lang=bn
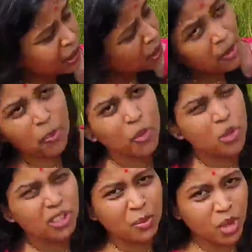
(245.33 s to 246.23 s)
একদমই
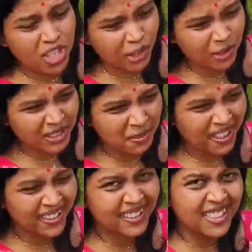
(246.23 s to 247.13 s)
পুজোতে মজা করতে
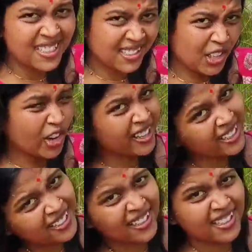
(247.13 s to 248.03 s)
পারিনি
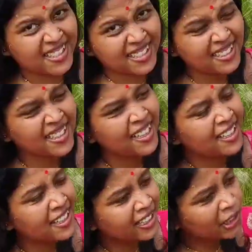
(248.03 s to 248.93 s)
ঘরেই থেকেছি
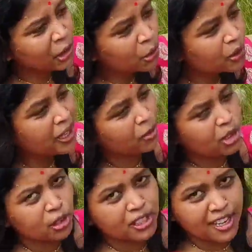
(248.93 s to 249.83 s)
কিন্তু
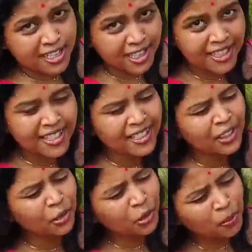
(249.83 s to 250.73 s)
এবছর আশা আছে
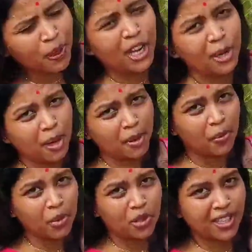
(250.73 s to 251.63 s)
খুব ভালোভাবে
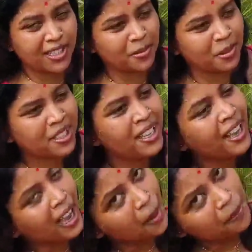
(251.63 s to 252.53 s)
পুজো কাটাবো
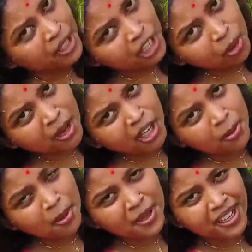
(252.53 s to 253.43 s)
আপনারাও
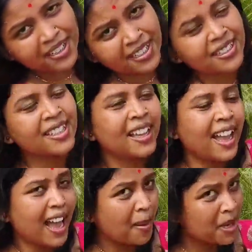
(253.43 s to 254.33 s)
ভালোভাবে কাটান
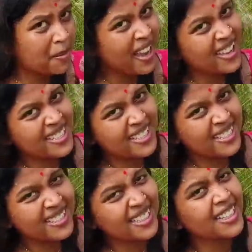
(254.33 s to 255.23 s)
আমার ভাইয়ের
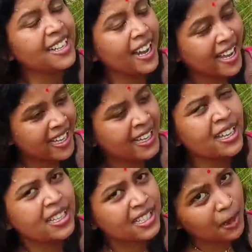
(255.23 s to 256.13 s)
চ্যানেলটাকে লাইক
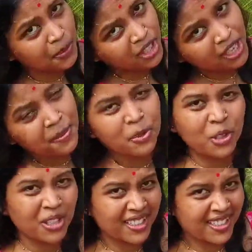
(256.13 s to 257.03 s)
সাবস্ক্রাইব
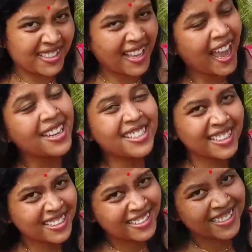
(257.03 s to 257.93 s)
করে দিন অ্যান্ড
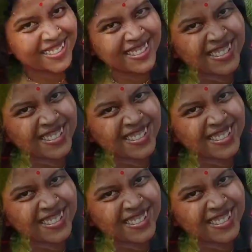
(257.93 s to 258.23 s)
শেয়ার